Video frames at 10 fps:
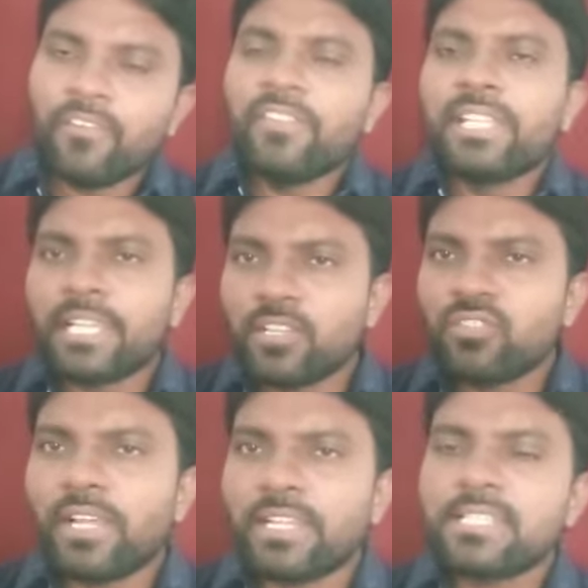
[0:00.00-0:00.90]
వివిధ
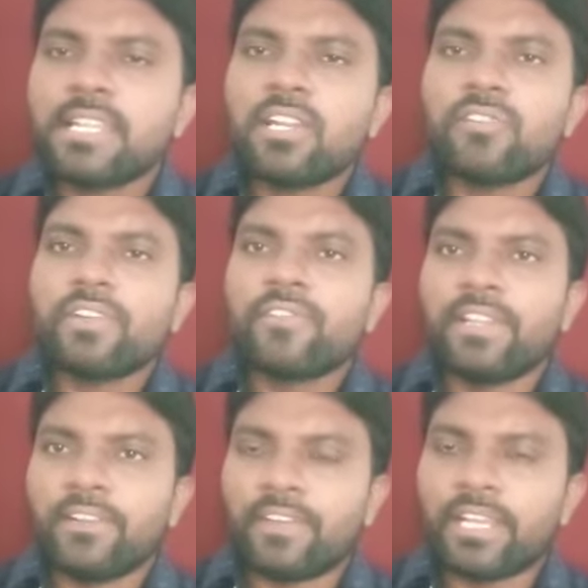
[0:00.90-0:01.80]
కేసులు అరెస్ట్ అయినటువంటి
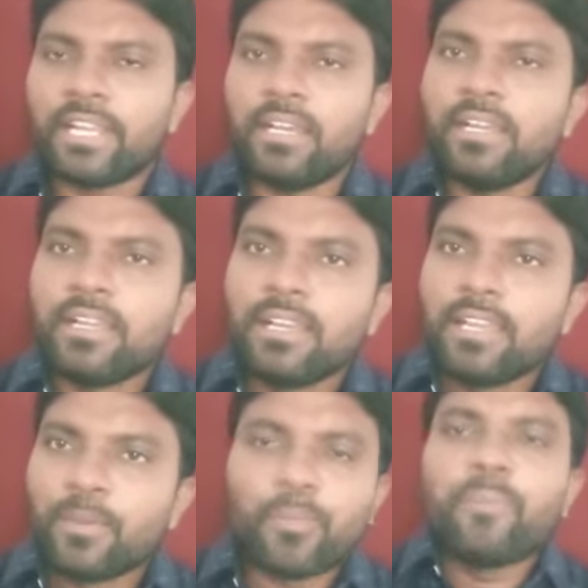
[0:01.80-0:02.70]
వీళ్ళు ఎవరైనా
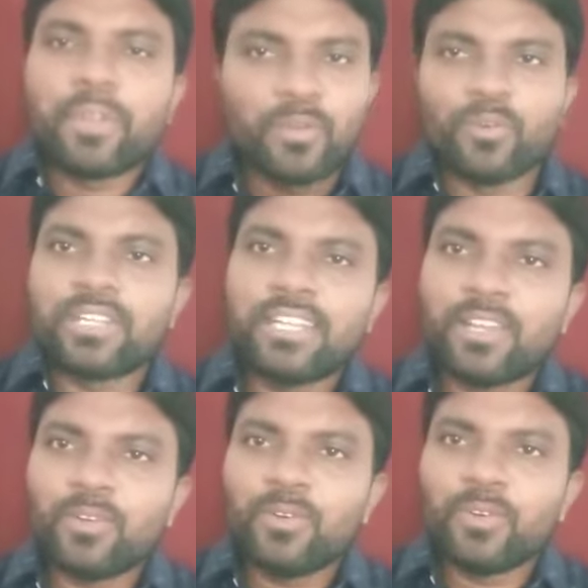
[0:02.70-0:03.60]
మమ్మల్ని
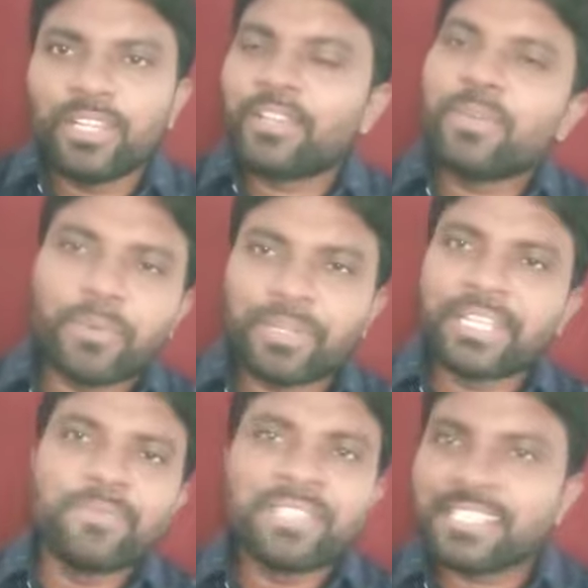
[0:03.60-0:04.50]
కొట్టారు లేకపోతే మమ్మల్ని
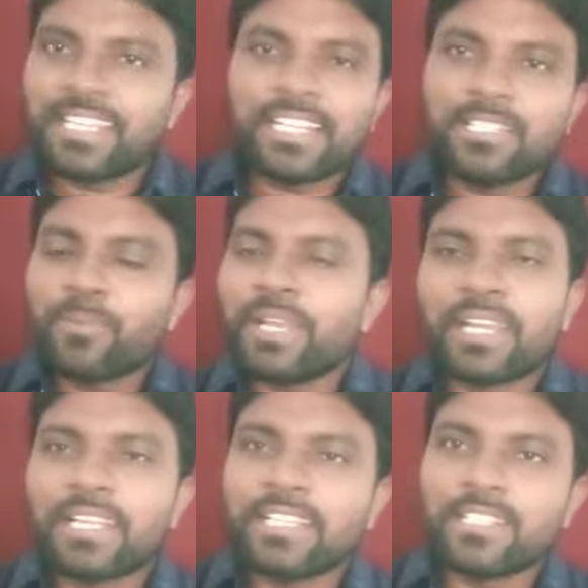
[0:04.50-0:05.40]
హింసించారని చెప్పి
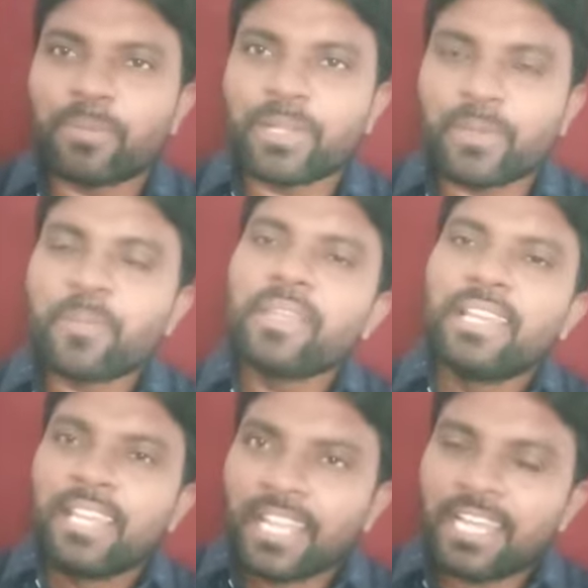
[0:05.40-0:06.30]
ఎక్కడికి చెప్పలేదు
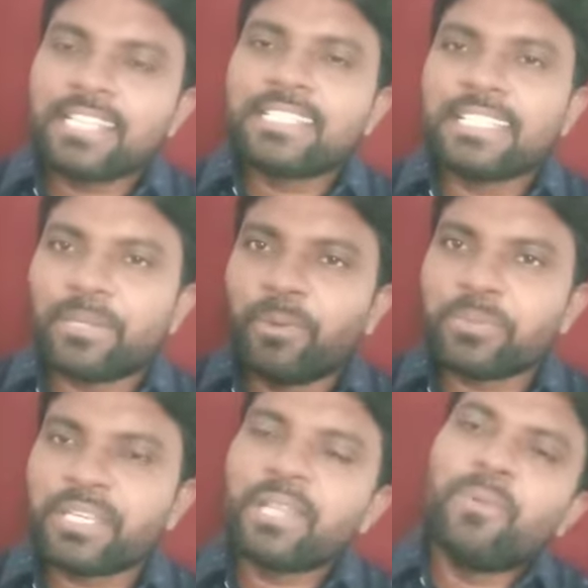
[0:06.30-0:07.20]
కానీ
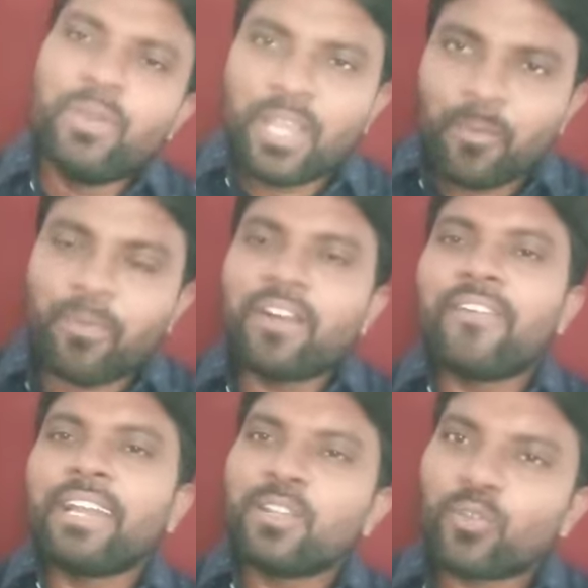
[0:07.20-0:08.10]
చంద్రబాబు సార్ ఏమో మా
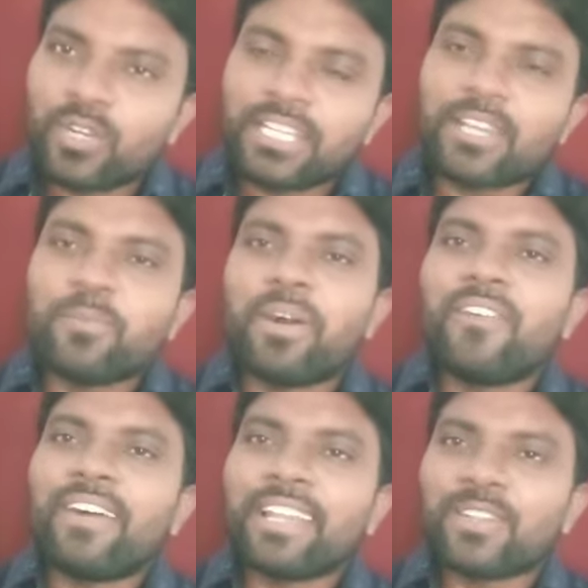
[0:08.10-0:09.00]
వాళ్ళను కొట్టారు మా
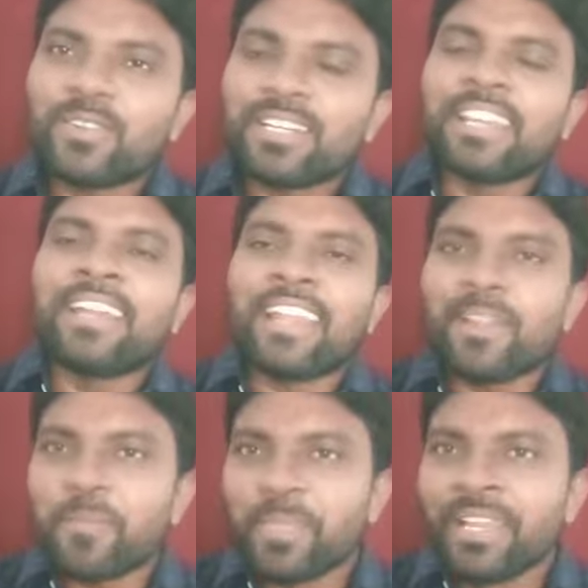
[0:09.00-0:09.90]
వాళ్ళను
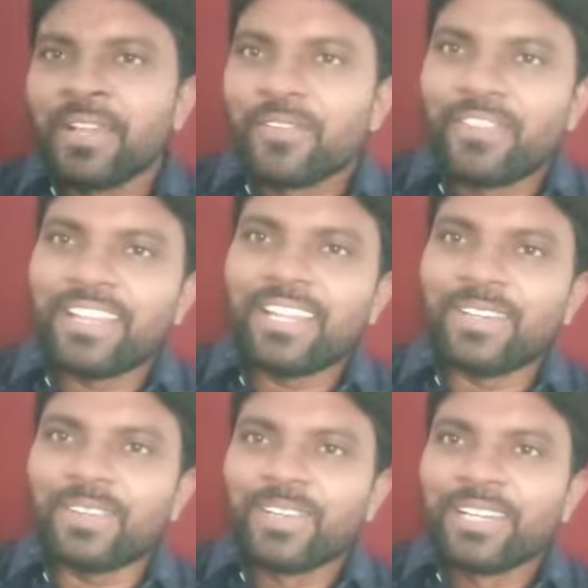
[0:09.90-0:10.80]
కొట్టారని
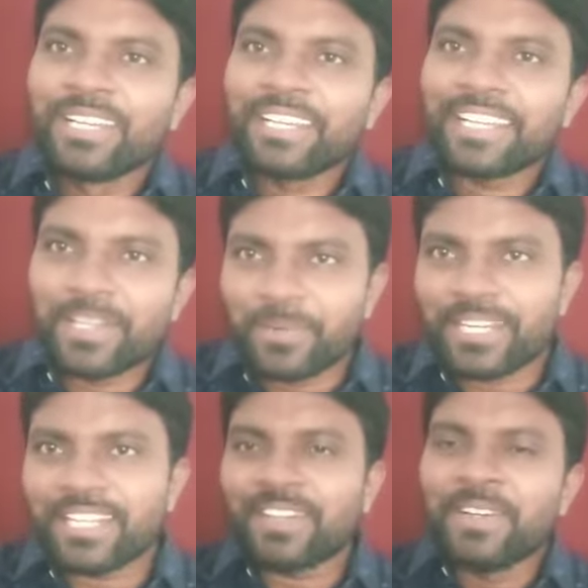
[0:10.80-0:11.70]
వీళ్ళు
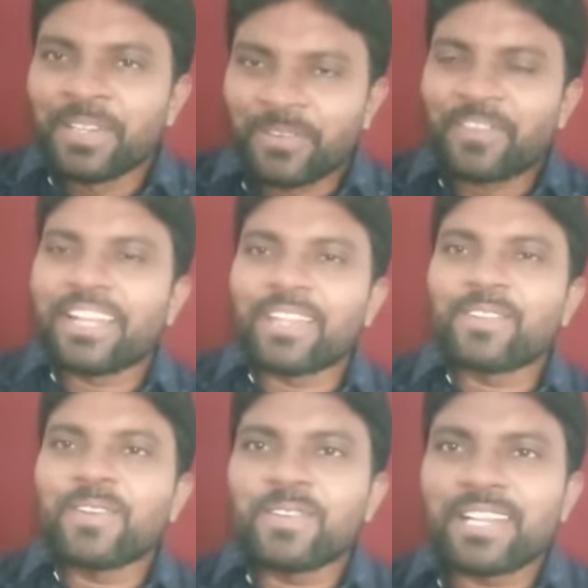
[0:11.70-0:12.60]
ఏమంటారు వీళ్ళు
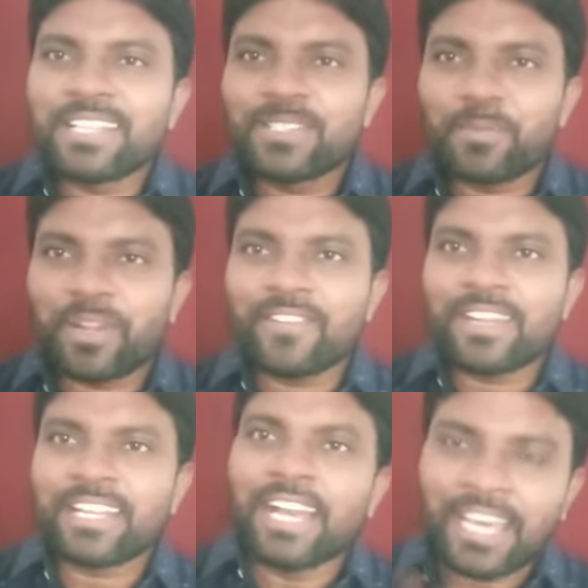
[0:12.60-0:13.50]
అనుకుంటుండొచ్చు
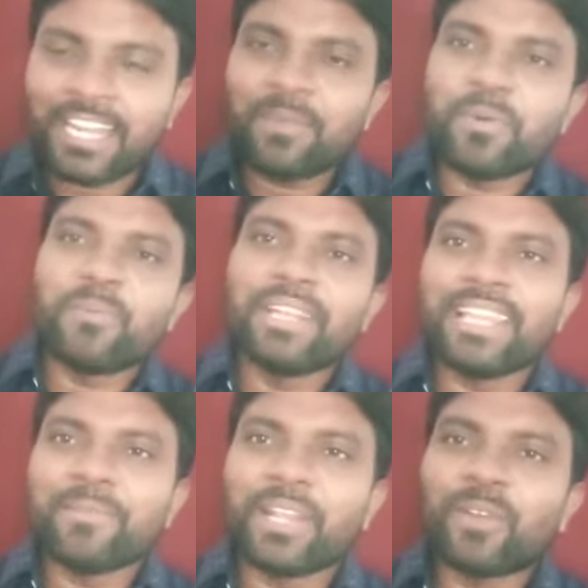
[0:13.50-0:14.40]
ప్రైవేట్గా అరే మమ్మల్ని
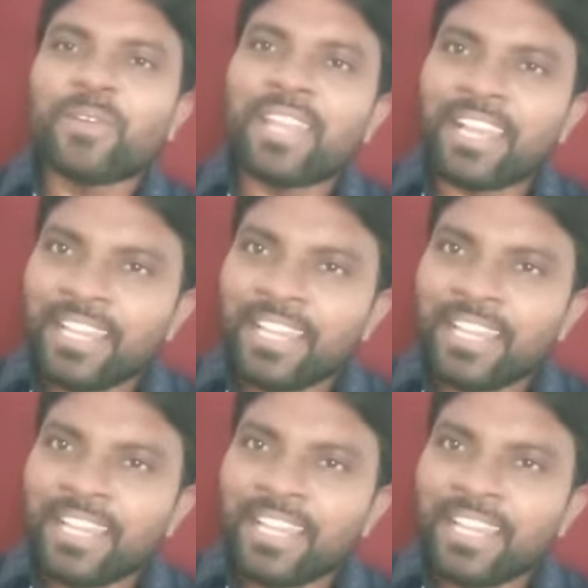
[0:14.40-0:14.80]
ఏమనకుండా